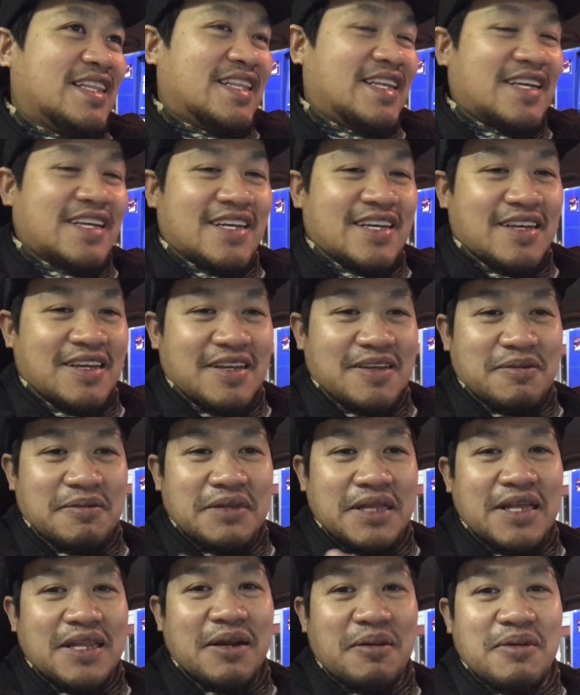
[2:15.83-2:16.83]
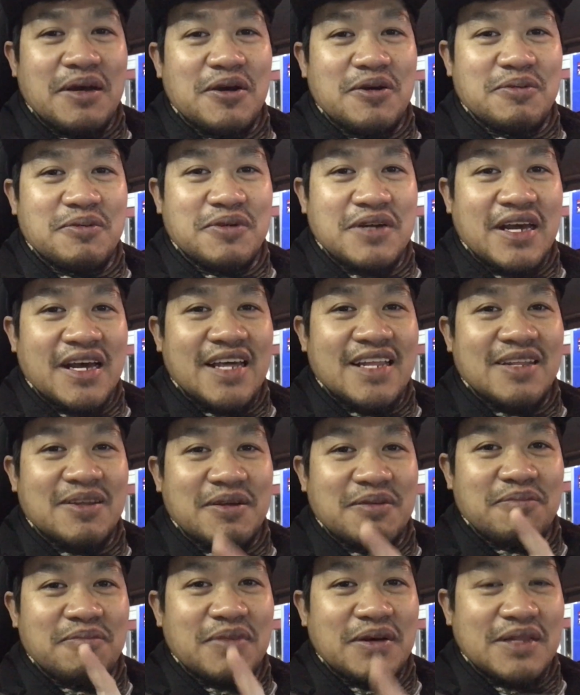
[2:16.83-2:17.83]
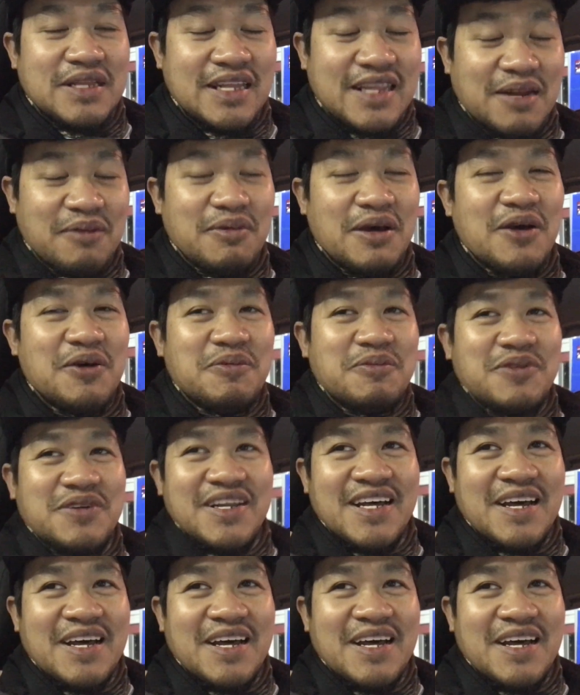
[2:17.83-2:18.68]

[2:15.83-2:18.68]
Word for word: At uh, magtatrabaho muna ka magtatrabaho